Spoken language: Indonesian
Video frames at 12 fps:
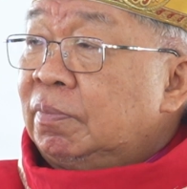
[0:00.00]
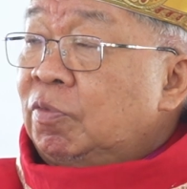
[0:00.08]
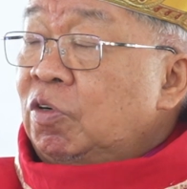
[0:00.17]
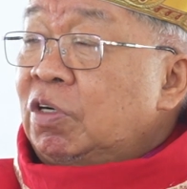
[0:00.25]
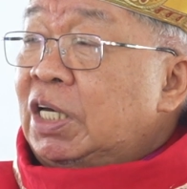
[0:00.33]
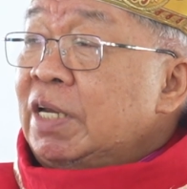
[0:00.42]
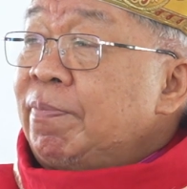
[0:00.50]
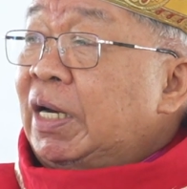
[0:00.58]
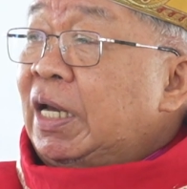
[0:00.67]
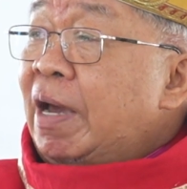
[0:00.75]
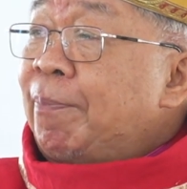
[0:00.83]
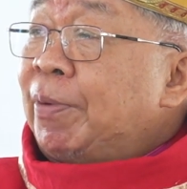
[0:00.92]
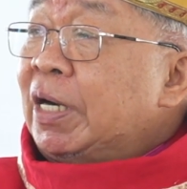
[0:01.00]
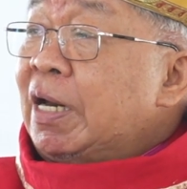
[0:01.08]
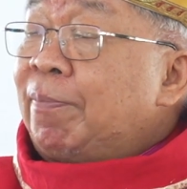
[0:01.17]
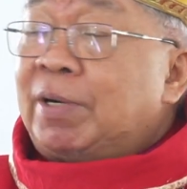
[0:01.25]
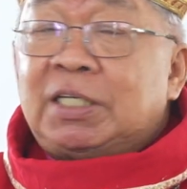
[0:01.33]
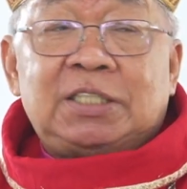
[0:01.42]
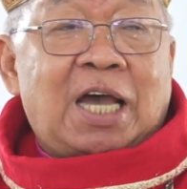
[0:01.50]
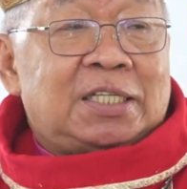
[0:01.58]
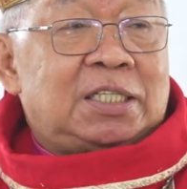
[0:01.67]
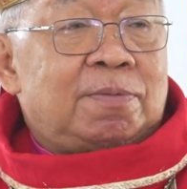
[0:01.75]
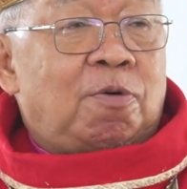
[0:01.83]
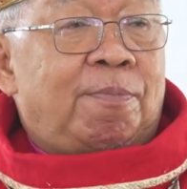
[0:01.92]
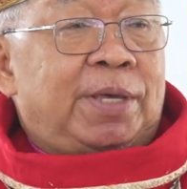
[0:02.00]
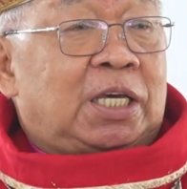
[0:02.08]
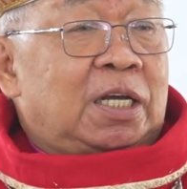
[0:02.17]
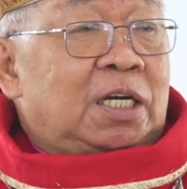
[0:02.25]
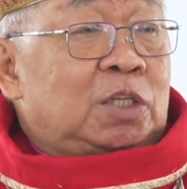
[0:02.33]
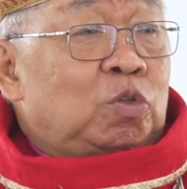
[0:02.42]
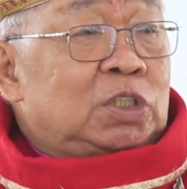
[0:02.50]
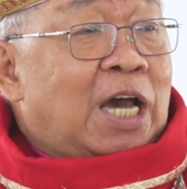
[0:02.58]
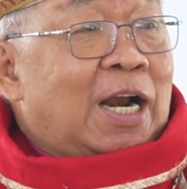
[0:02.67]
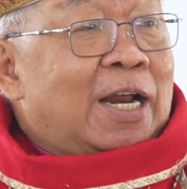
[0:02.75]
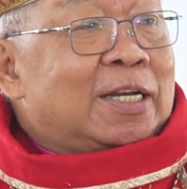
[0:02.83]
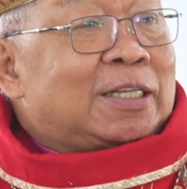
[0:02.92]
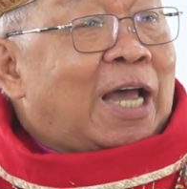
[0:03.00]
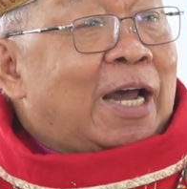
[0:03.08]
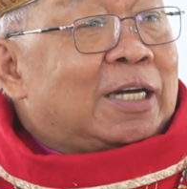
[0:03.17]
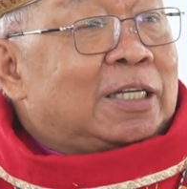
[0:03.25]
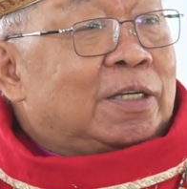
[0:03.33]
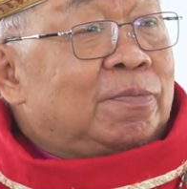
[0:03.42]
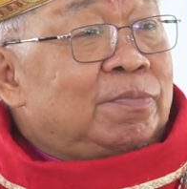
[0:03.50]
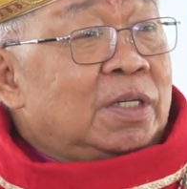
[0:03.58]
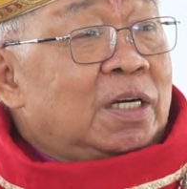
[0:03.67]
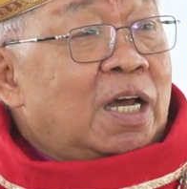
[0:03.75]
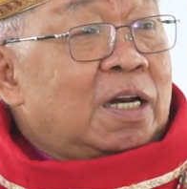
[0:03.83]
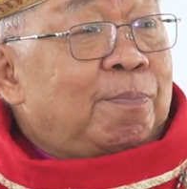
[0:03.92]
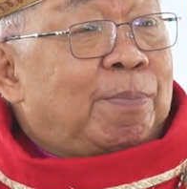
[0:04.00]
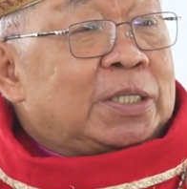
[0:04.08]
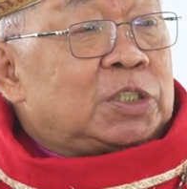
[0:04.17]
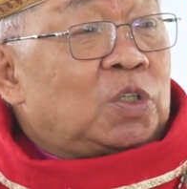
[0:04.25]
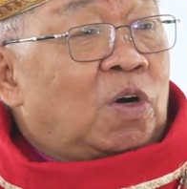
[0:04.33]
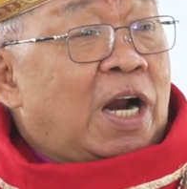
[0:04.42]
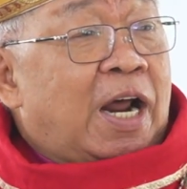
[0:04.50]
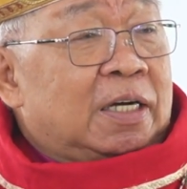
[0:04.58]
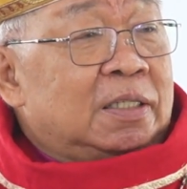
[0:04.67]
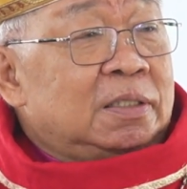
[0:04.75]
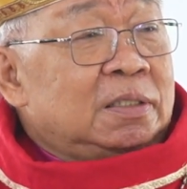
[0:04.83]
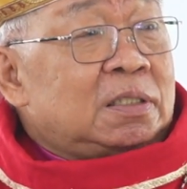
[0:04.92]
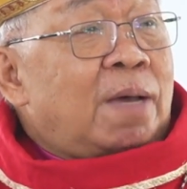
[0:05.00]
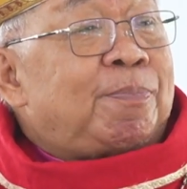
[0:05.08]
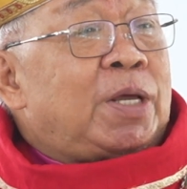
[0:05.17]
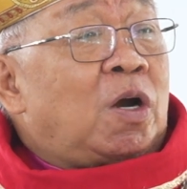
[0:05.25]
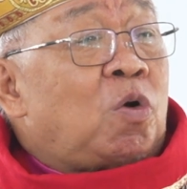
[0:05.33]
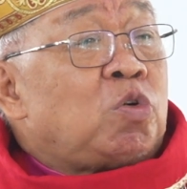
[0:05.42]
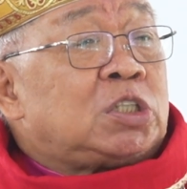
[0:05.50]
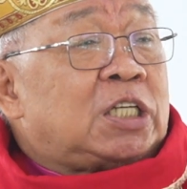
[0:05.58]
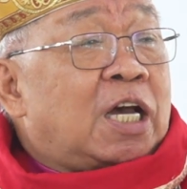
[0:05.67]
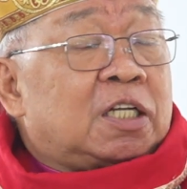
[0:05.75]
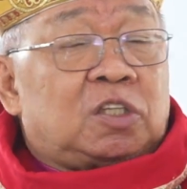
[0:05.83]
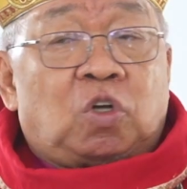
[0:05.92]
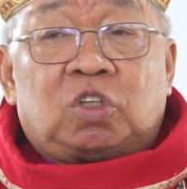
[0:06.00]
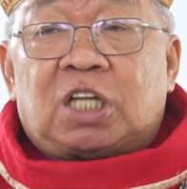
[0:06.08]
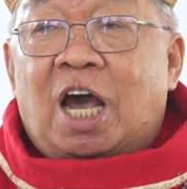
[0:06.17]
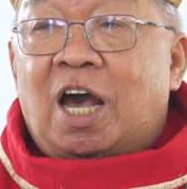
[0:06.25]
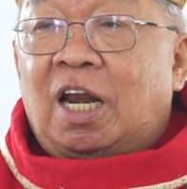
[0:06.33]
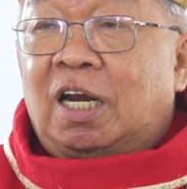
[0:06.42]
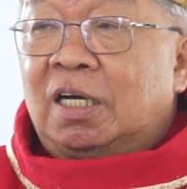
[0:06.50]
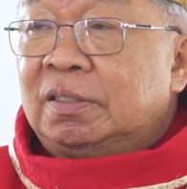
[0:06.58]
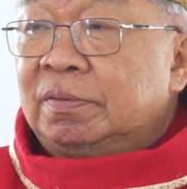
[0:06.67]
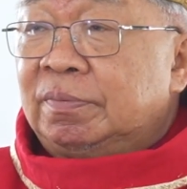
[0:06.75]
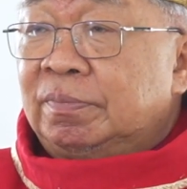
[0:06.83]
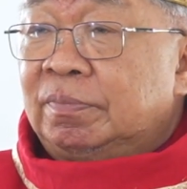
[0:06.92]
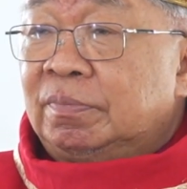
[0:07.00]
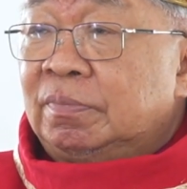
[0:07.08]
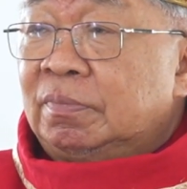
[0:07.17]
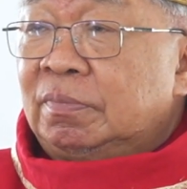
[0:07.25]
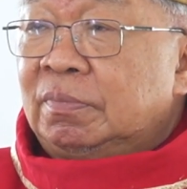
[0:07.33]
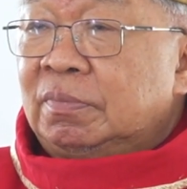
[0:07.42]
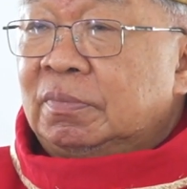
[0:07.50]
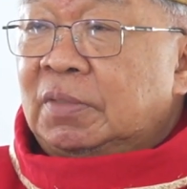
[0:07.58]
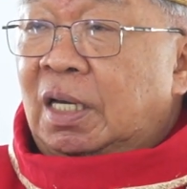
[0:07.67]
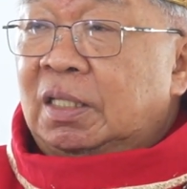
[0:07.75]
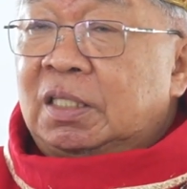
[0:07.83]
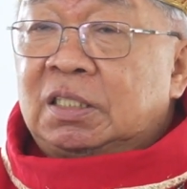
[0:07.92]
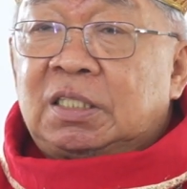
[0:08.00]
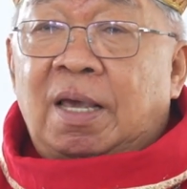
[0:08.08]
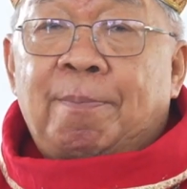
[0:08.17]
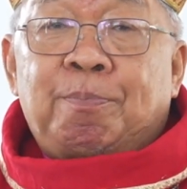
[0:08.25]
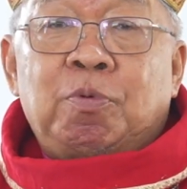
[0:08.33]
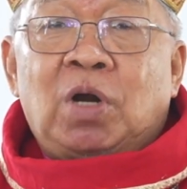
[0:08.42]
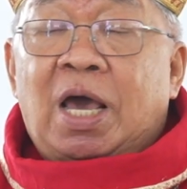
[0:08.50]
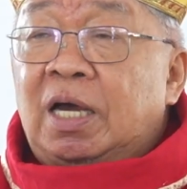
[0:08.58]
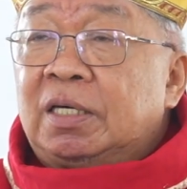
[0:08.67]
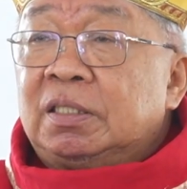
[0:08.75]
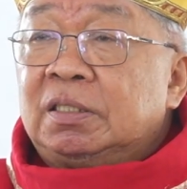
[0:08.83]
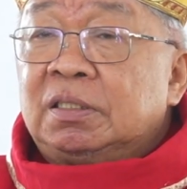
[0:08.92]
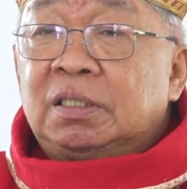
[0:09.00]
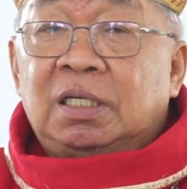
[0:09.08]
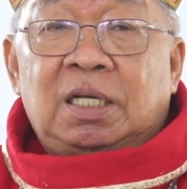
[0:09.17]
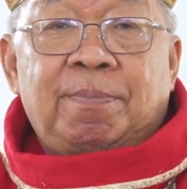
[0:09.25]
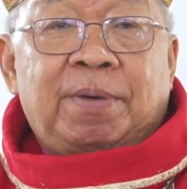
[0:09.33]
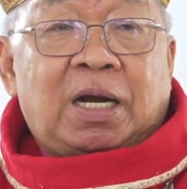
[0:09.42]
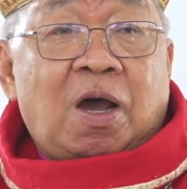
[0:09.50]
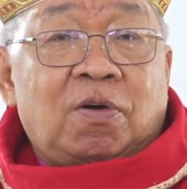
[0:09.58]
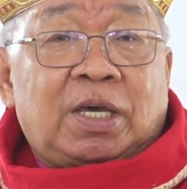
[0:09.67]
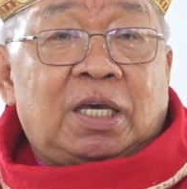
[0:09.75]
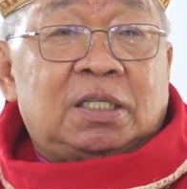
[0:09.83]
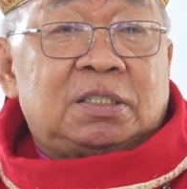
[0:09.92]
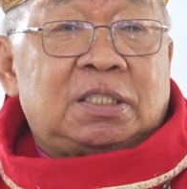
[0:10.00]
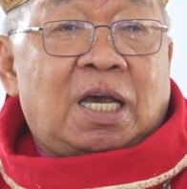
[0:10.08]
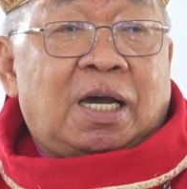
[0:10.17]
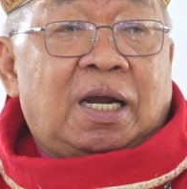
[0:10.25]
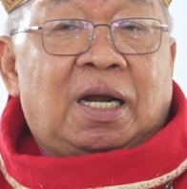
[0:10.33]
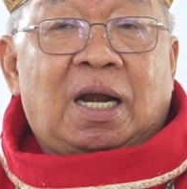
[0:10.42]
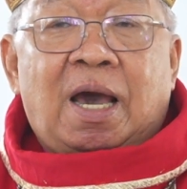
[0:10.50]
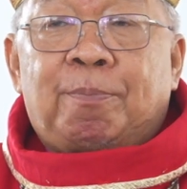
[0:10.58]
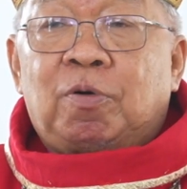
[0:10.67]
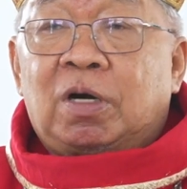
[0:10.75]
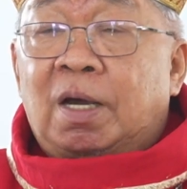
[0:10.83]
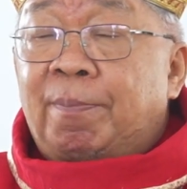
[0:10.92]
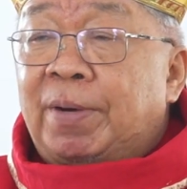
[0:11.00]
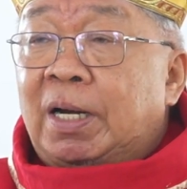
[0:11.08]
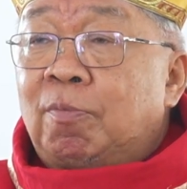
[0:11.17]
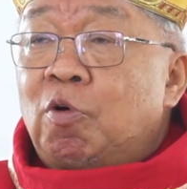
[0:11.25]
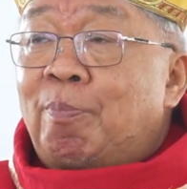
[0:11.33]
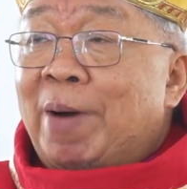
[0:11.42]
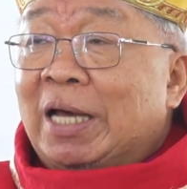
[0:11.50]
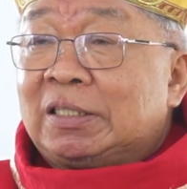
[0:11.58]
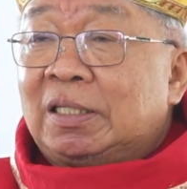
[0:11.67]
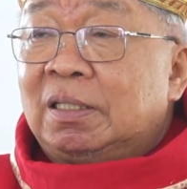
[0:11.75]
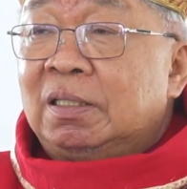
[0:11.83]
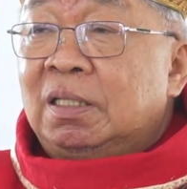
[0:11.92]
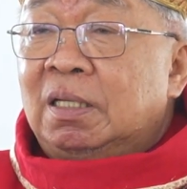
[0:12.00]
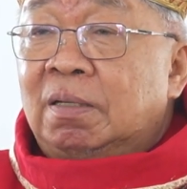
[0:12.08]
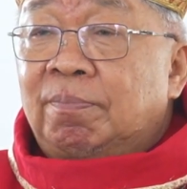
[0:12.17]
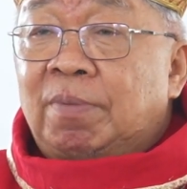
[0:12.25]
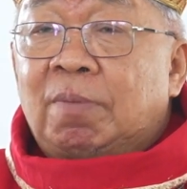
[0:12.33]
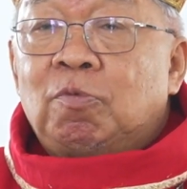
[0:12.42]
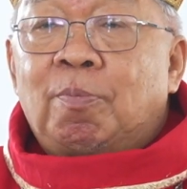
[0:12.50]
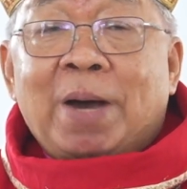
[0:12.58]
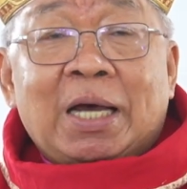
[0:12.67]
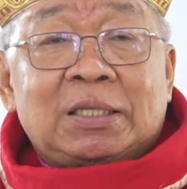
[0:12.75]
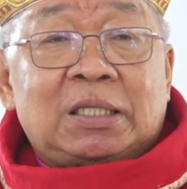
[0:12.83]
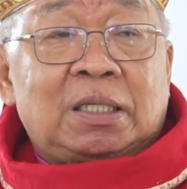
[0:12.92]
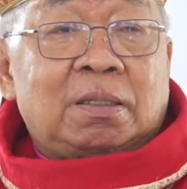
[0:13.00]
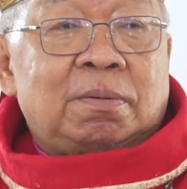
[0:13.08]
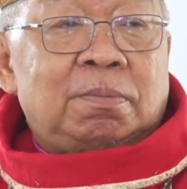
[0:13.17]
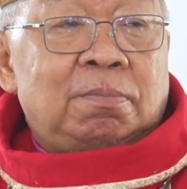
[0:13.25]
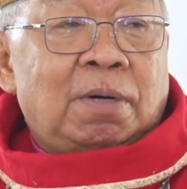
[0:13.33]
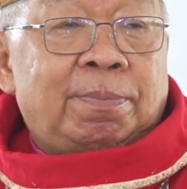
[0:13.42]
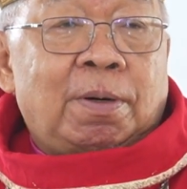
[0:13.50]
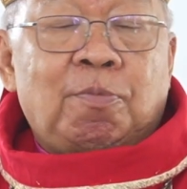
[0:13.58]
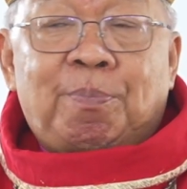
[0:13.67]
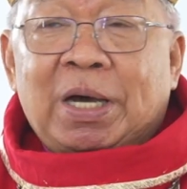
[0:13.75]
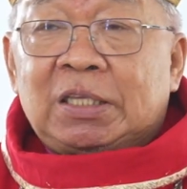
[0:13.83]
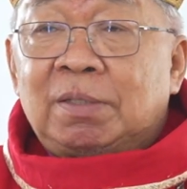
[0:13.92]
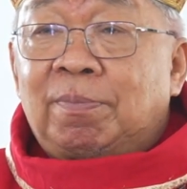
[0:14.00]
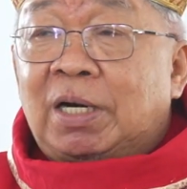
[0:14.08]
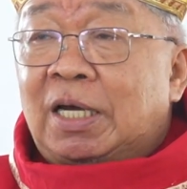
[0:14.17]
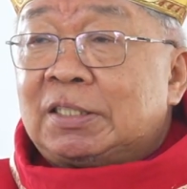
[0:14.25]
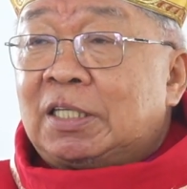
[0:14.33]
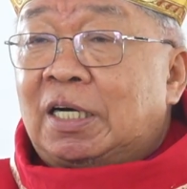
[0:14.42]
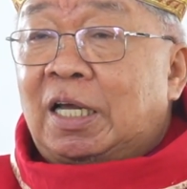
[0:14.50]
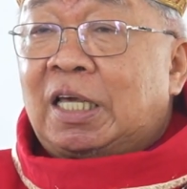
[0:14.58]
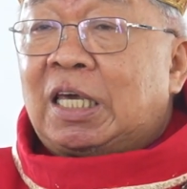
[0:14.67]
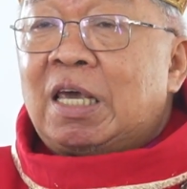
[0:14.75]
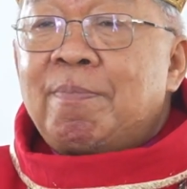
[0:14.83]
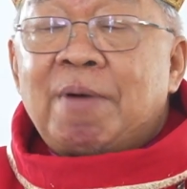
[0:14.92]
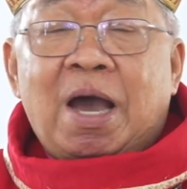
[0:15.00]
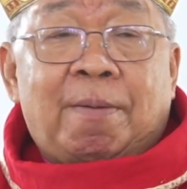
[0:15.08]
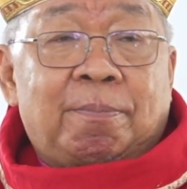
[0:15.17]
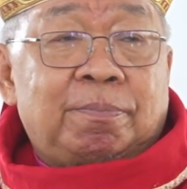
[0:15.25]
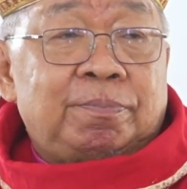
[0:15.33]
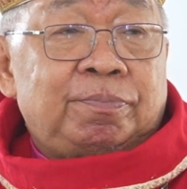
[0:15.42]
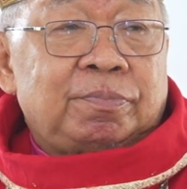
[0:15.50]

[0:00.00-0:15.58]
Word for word: Mungkin mereka pernah berjanji mau bikin itu jalan tadi dari pastoran, tapi rusak total. Nanti saya pulang di Merauke, saya akan lapor kepada bupati. Pak Bupati, Bapak Bupati berasal dari Kimam.